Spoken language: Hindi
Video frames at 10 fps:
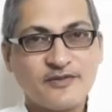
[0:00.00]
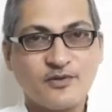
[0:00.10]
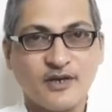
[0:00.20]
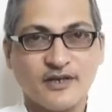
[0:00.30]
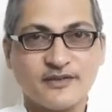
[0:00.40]

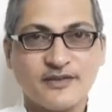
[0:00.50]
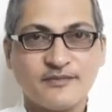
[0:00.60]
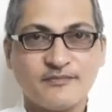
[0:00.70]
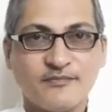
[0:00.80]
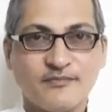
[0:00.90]
स्वागत है
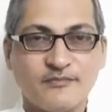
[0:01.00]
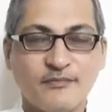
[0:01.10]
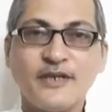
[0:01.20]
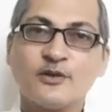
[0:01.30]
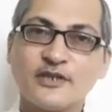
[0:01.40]

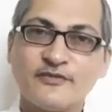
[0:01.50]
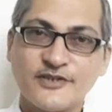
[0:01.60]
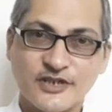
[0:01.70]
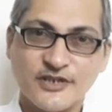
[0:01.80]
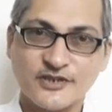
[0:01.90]
मैं डॉक्टर
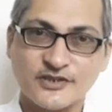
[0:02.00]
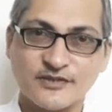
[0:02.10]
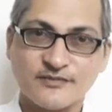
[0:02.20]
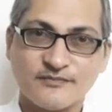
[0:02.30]
विजय दीक्षित